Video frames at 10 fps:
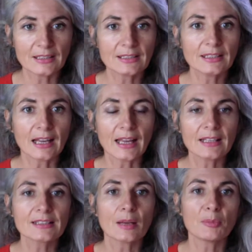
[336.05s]
XY,
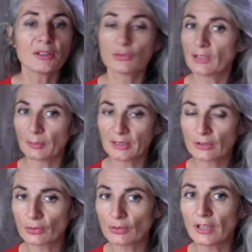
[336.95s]
ça peut être une
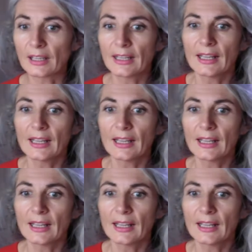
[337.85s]
habitude.